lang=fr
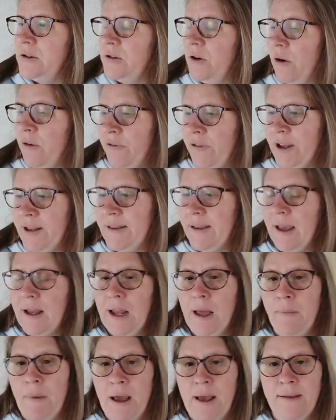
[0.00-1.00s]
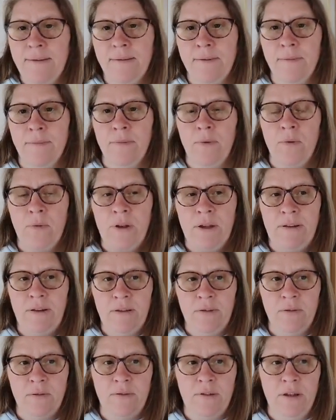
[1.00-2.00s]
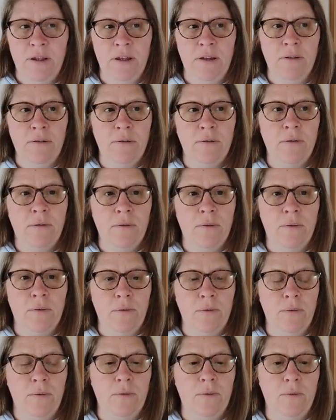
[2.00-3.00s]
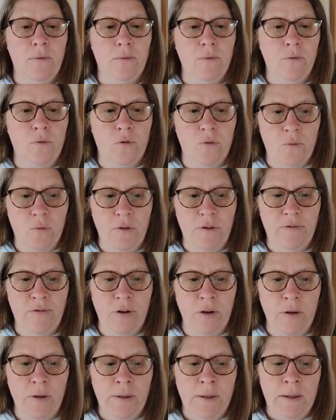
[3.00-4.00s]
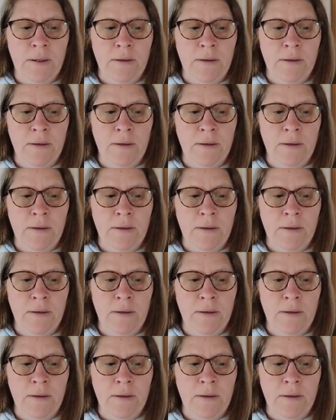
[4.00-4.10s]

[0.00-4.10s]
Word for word: en fait, à la base, on était censé euh, suivre